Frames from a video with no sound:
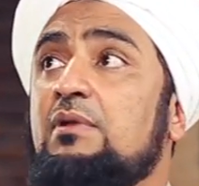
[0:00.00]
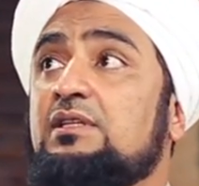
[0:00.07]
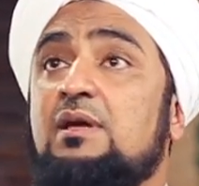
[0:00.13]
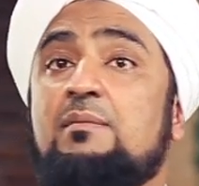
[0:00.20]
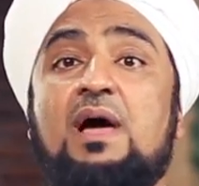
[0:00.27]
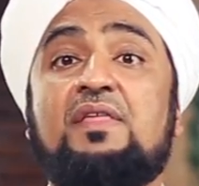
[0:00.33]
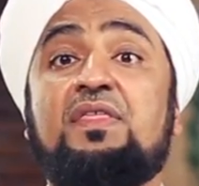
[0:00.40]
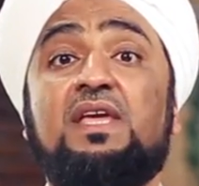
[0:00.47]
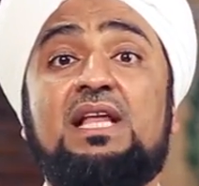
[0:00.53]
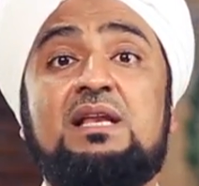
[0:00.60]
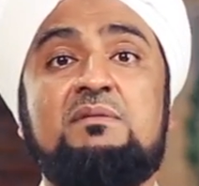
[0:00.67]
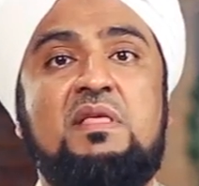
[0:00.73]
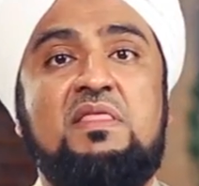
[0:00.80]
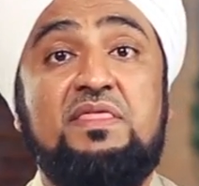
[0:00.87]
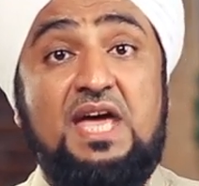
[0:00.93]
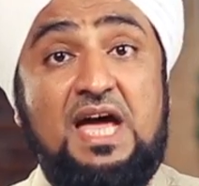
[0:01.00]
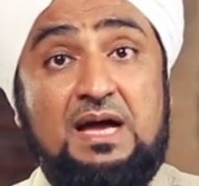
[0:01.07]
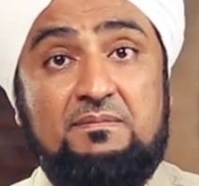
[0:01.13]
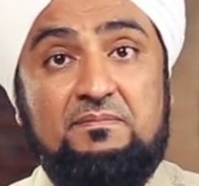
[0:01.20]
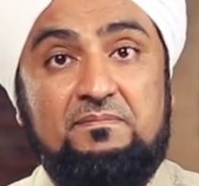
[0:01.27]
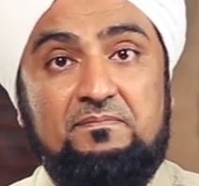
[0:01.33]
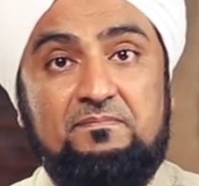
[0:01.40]
التماثيل من
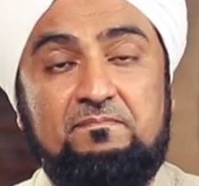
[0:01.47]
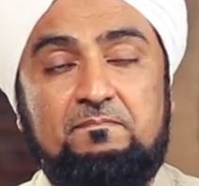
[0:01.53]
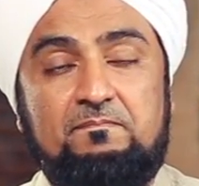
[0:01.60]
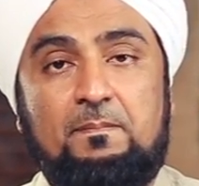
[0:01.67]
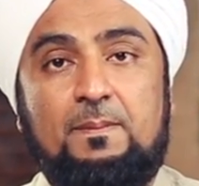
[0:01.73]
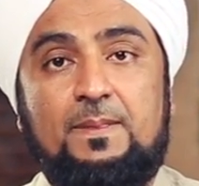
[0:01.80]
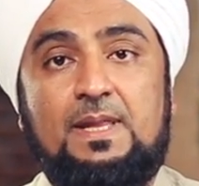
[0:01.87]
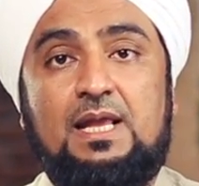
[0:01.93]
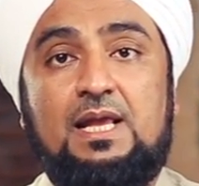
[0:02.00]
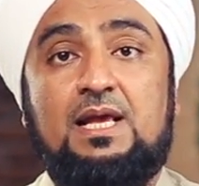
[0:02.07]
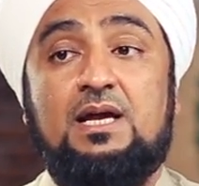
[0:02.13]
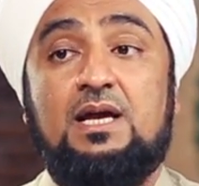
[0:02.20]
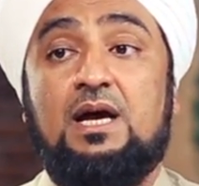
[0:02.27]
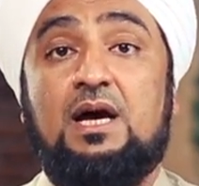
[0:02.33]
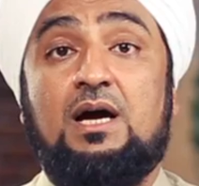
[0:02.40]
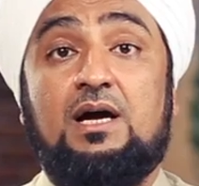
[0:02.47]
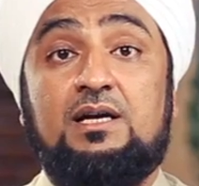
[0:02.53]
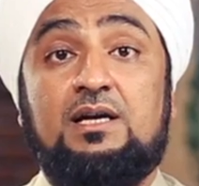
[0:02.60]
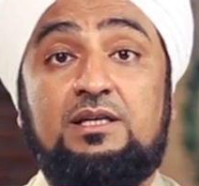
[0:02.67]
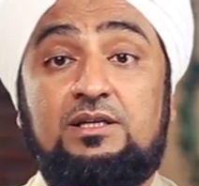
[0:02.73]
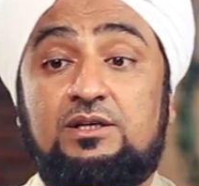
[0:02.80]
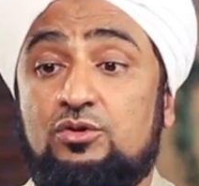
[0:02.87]
ذهب
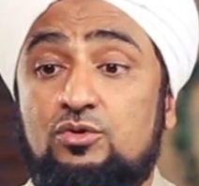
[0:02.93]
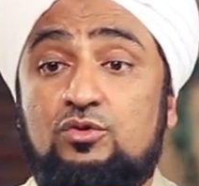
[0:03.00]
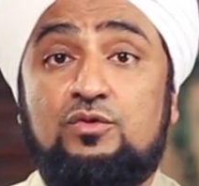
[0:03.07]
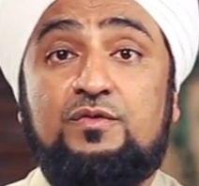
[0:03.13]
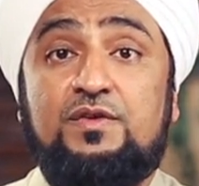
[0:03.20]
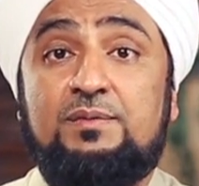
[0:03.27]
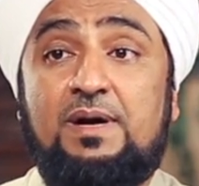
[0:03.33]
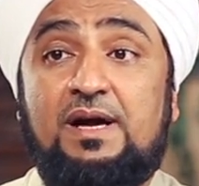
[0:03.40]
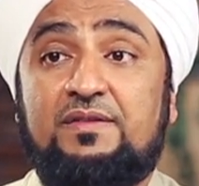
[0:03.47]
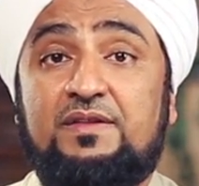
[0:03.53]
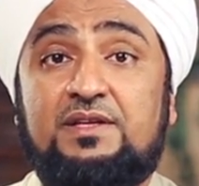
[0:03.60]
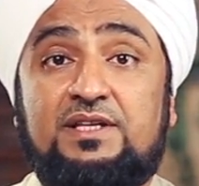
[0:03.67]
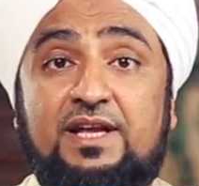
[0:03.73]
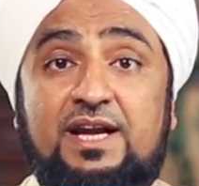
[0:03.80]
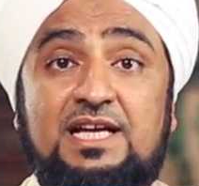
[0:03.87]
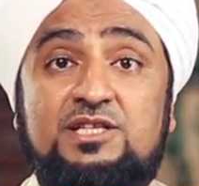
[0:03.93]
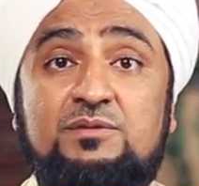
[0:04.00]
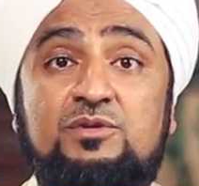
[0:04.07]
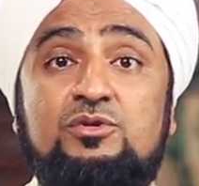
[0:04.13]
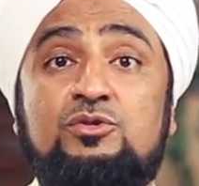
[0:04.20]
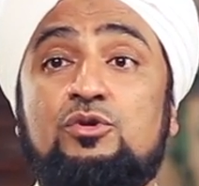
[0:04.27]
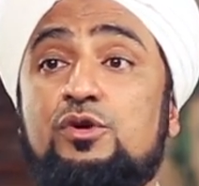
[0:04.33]
يقولوا في بعض
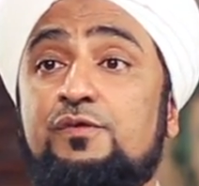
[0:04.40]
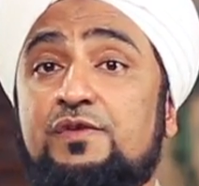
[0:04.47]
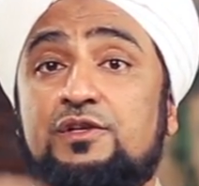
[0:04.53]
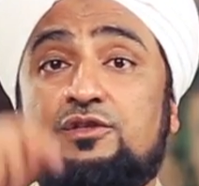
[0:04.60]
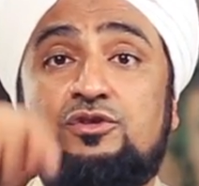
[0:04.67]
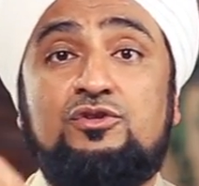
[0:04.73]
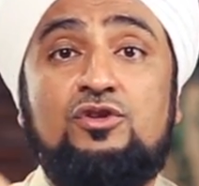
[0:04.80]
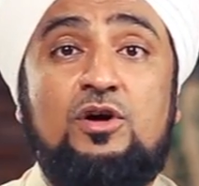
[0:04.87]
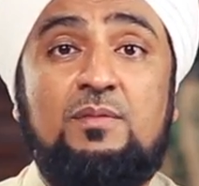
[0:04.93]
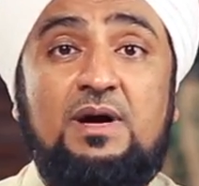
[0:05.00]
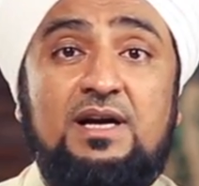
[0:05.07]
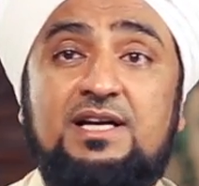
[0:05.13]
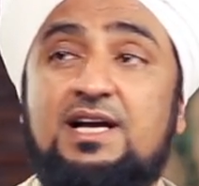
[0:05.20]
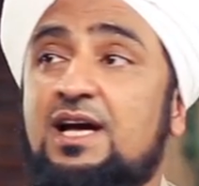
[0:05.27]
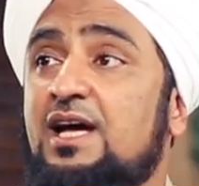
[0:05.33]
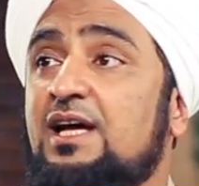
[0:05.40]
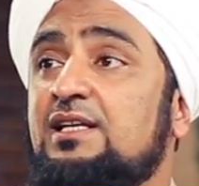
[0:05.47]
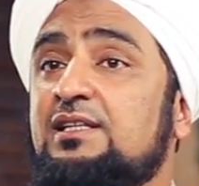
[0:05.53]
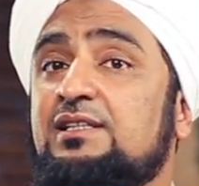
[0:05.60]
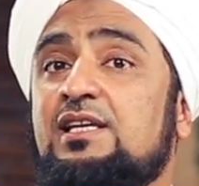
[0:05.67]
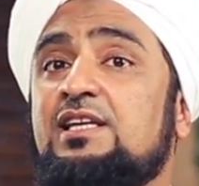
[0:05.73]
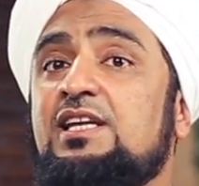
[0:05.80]
التراجم انه غرفه النوم
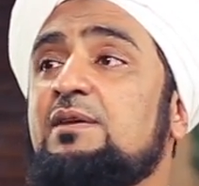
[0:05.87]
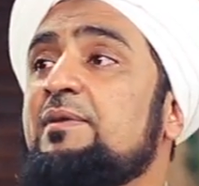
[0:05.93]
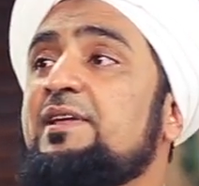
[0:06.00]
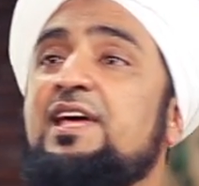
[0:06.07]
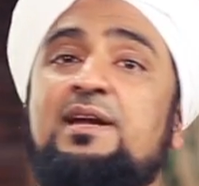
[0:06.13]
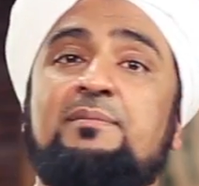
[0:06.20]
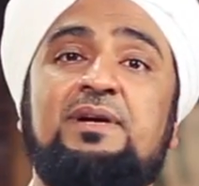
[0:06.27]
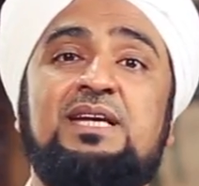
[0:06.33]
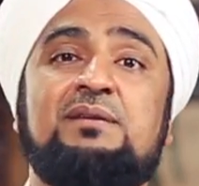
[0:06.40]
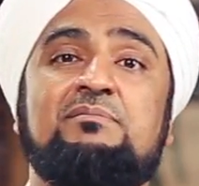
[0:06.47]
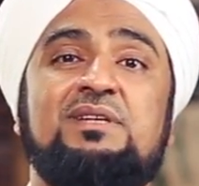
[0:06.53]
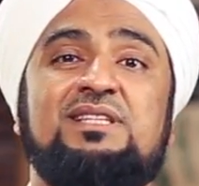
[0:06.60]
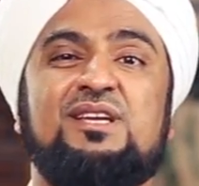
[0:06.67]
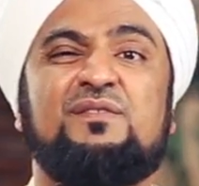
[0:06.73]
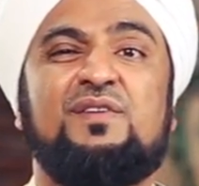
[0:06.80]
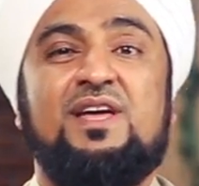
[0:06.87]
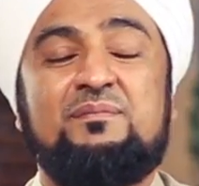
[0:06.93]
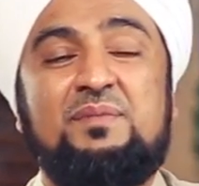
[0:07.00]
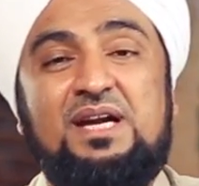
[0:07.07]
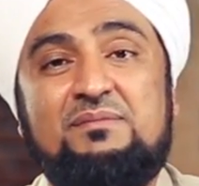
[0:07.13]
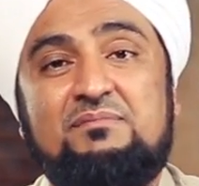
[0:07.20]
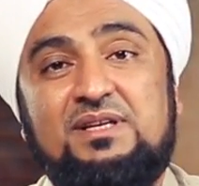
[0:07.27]
حقها تقريبا 40 متر في
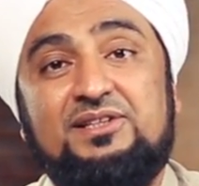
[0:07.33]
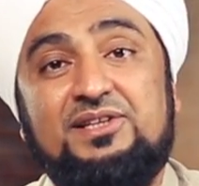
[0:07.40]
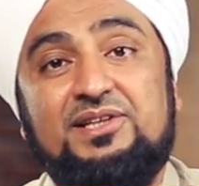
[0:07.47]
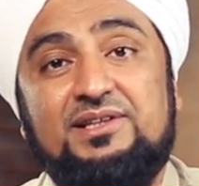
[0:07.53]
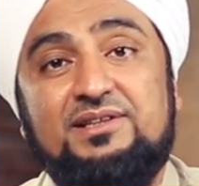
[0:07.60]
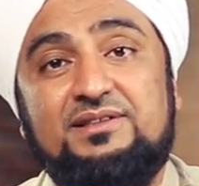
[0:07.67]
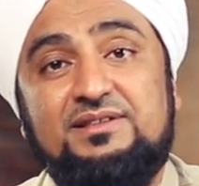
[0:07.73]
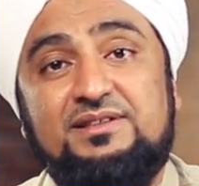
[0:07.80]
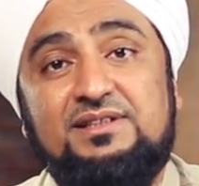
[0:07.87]
40 متر